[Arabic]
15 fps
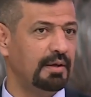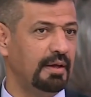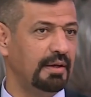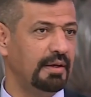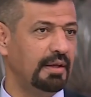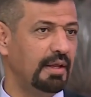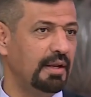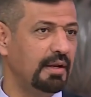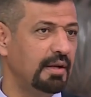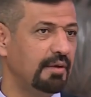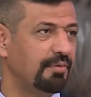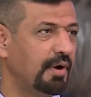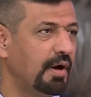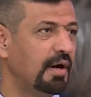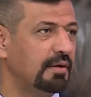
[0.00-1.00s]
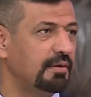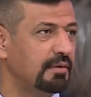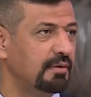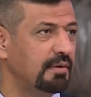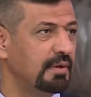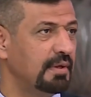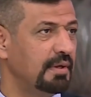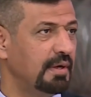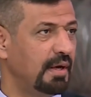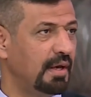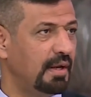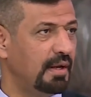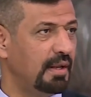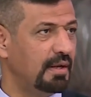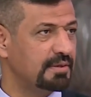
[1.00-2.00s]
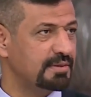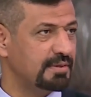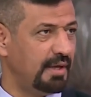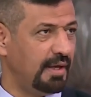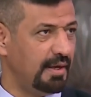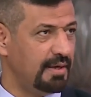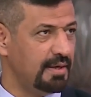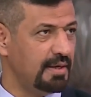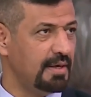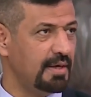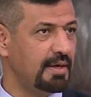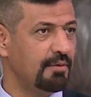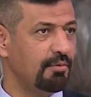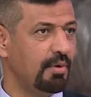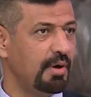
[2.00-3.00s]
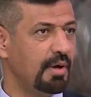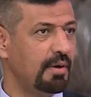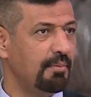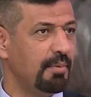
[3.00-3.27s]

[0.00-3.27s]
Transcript: يعني النفقات الصحية نعم.